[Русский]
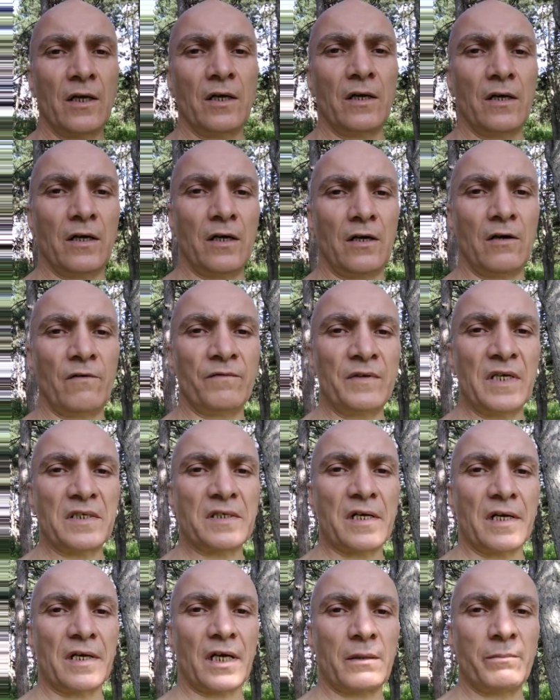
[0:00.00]
э, в
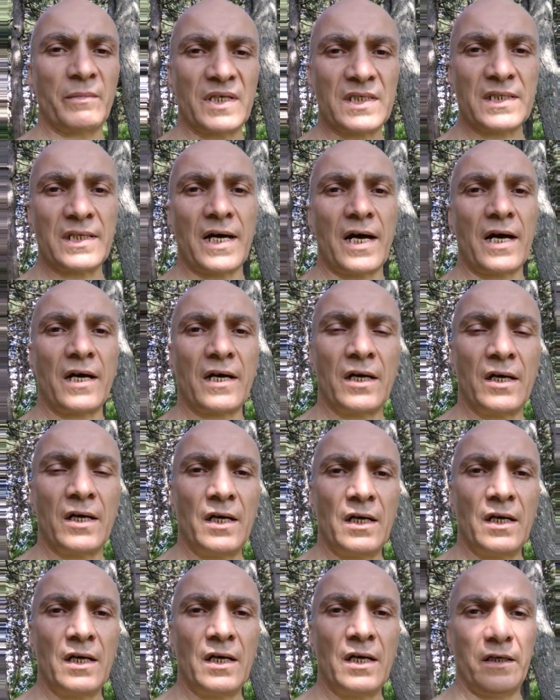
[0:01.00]
нескольких местах
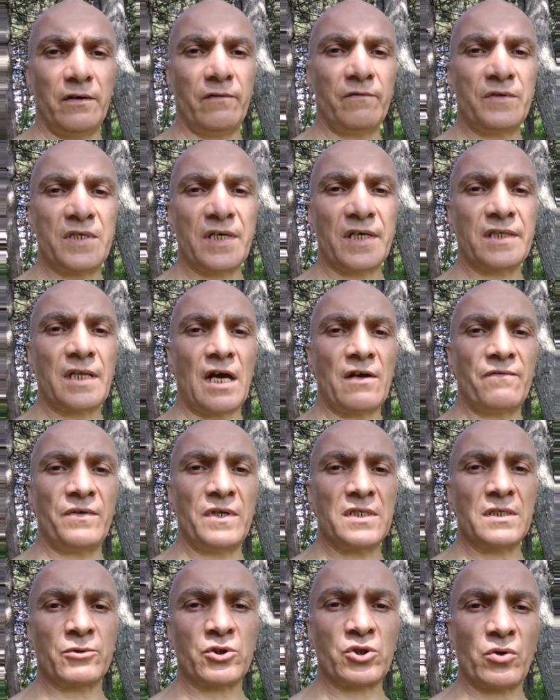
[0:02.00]
и всегда видим,